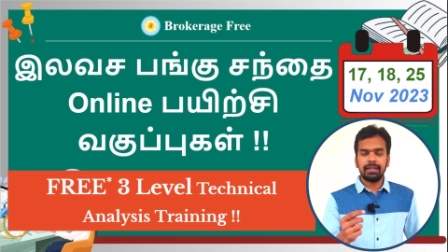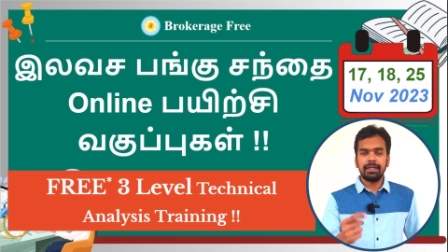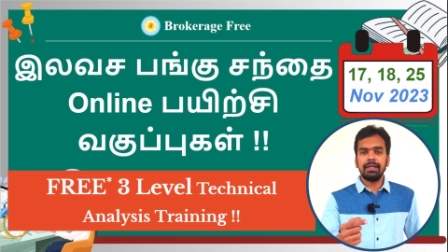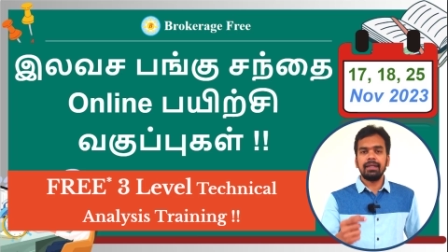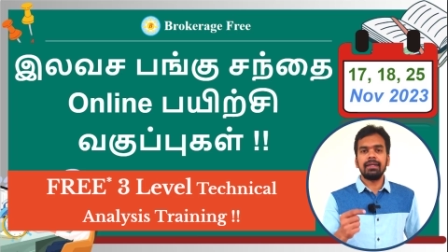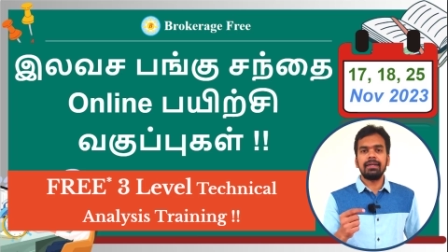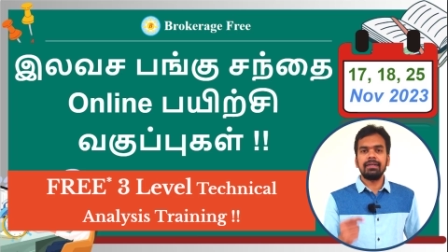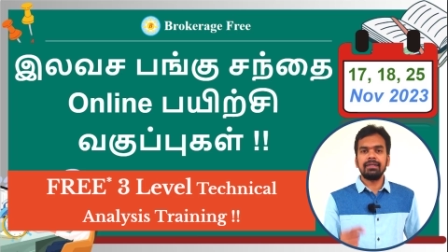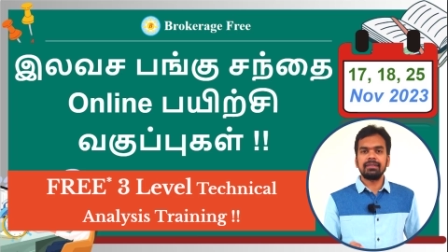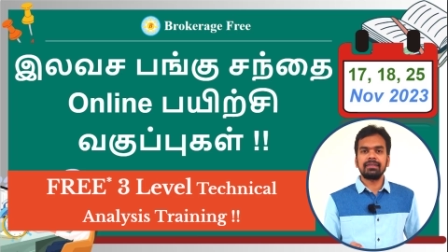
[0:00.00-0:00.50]

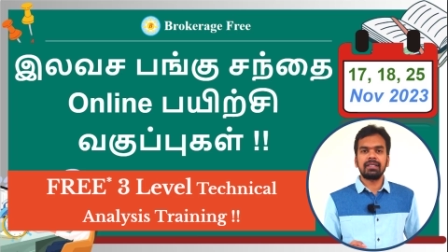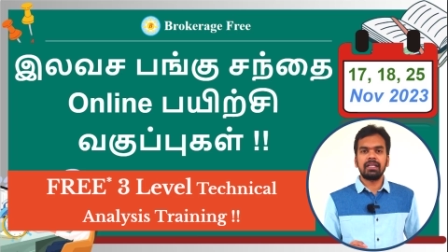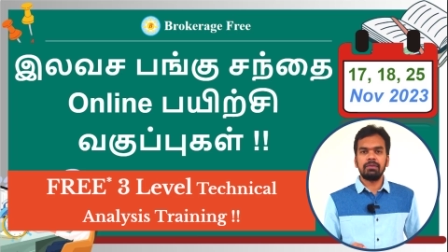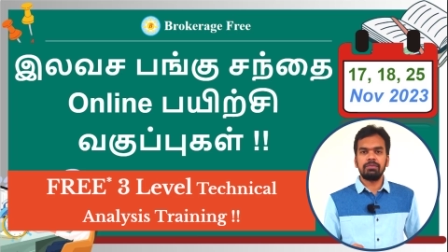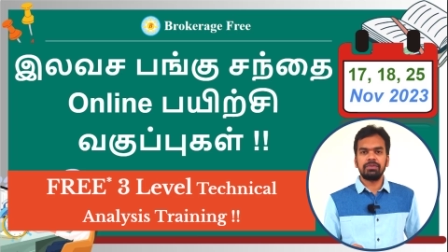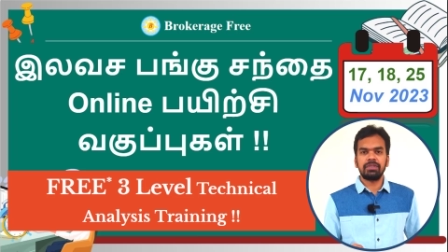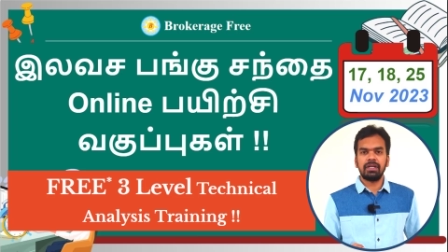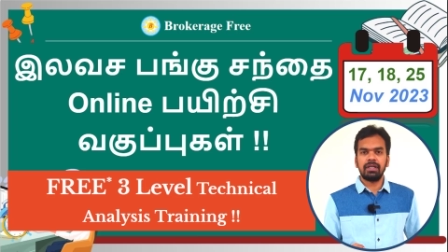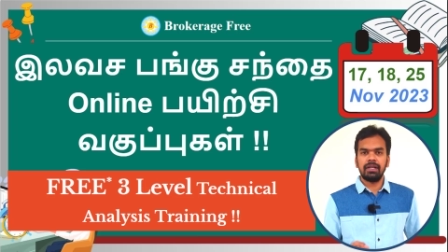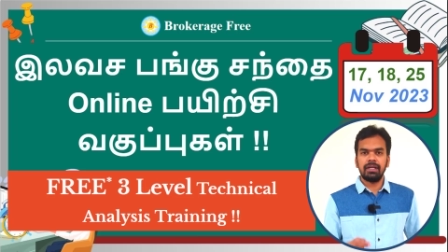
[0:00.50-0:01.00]
கீழே
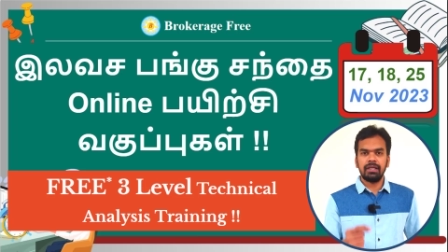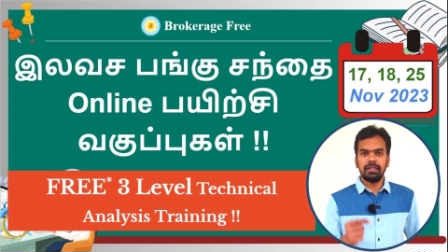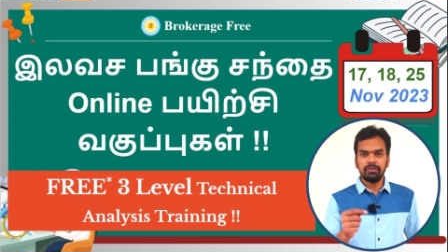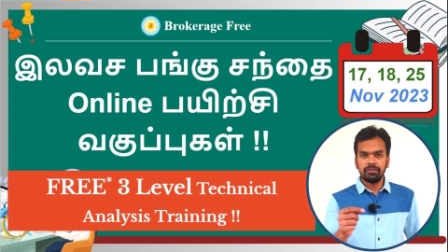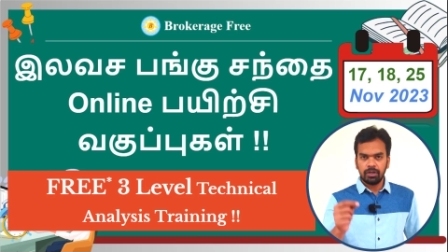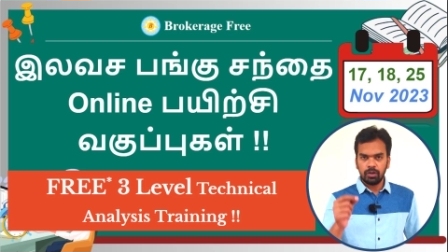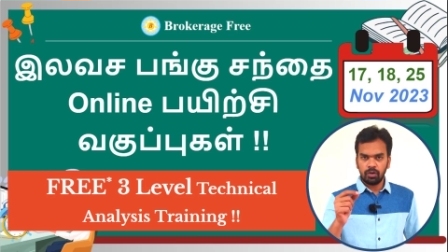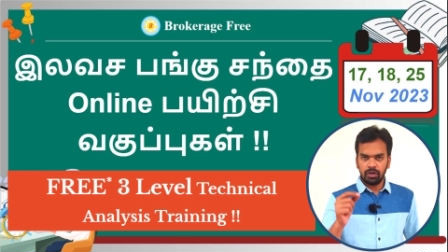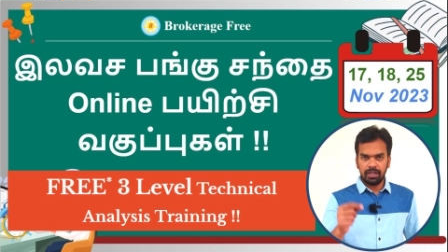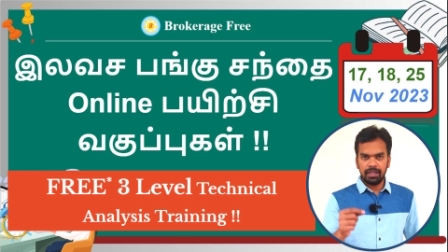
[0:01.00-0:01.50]
டிஸ்கிரிப்ஷனில் அந்த
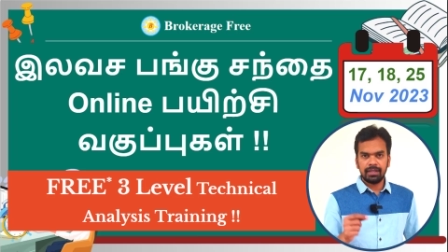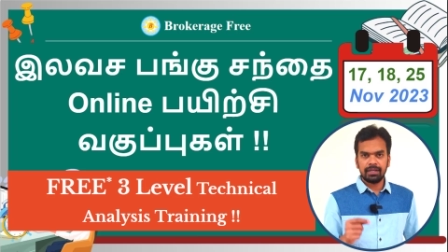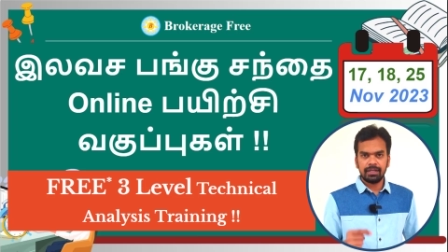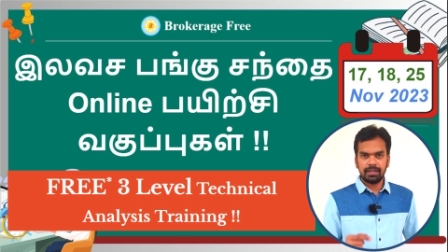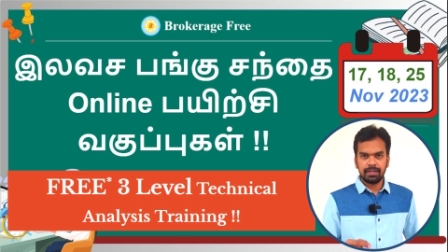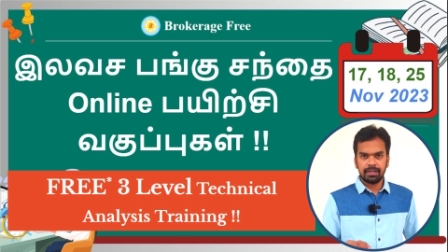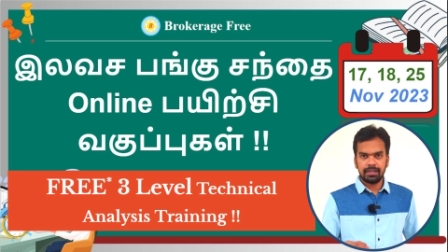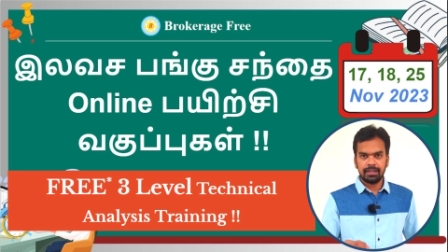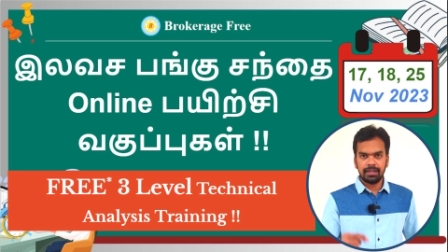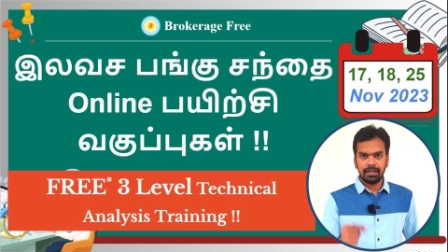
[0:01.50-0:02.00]
வீடியோ லிங்க்
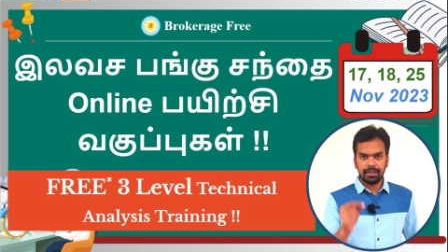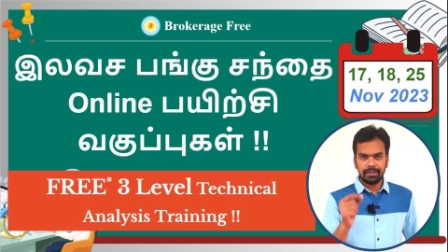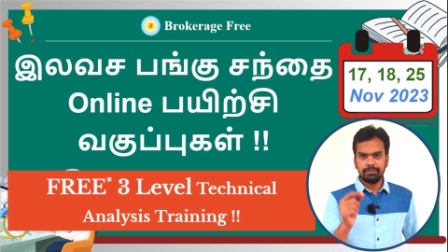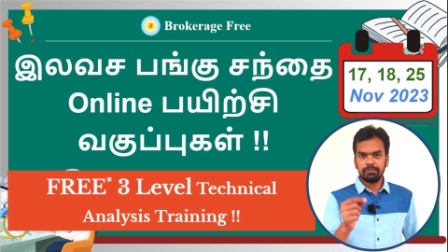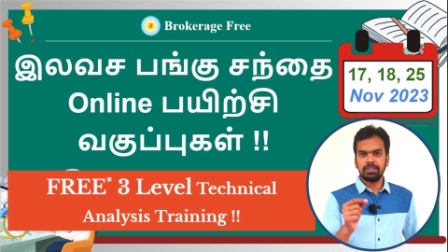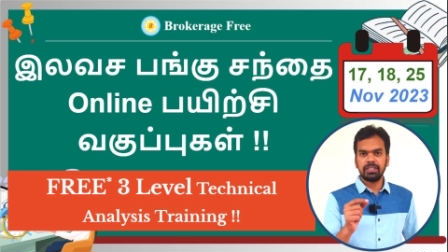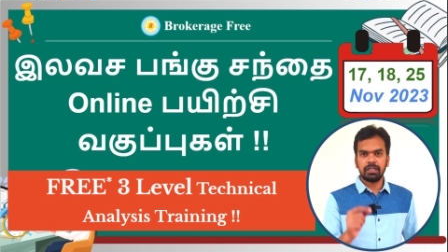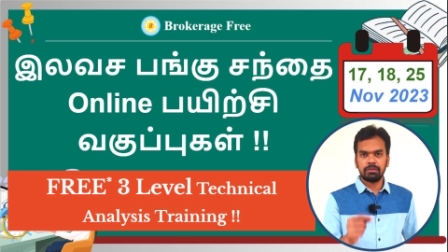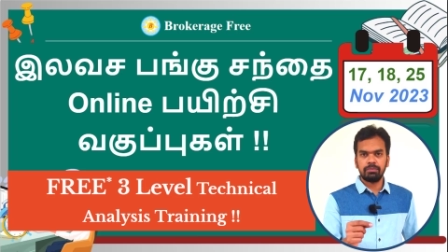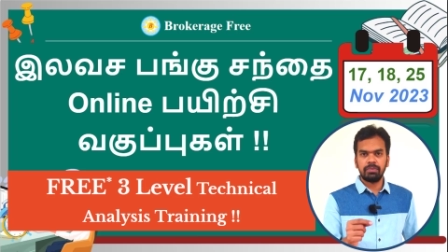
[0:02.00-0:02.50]
இருக்குது
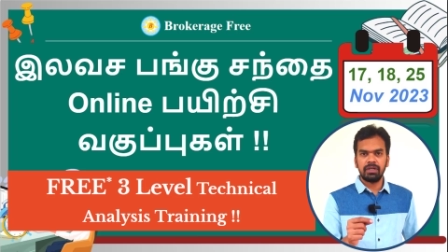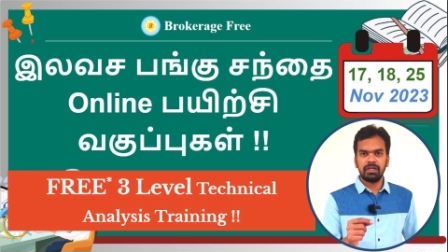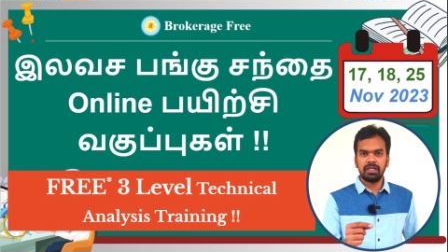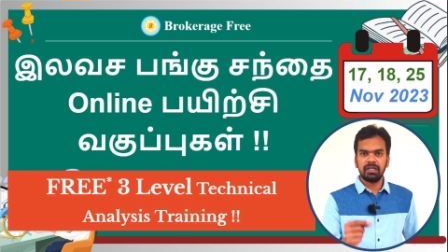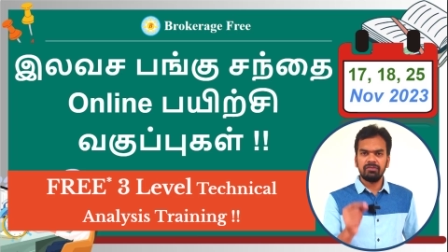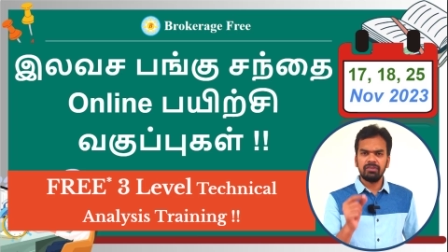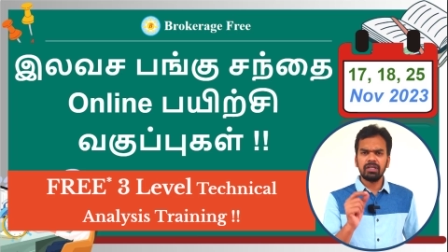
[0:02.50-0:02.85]
அதையும் செக் பண்ணிட்டு